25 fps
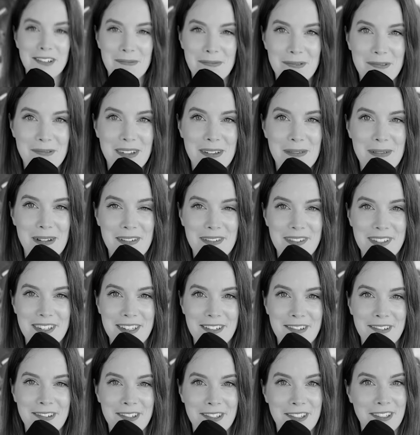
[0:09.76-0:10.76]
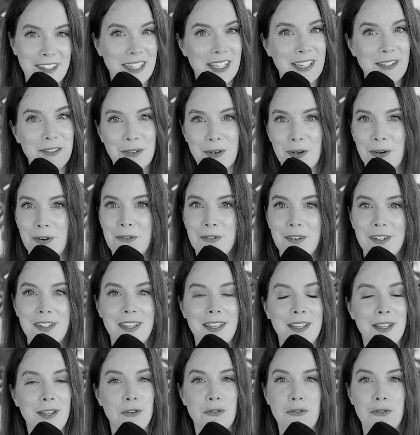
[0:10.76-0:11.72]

publie ma vidéo, je clique sur envoyer,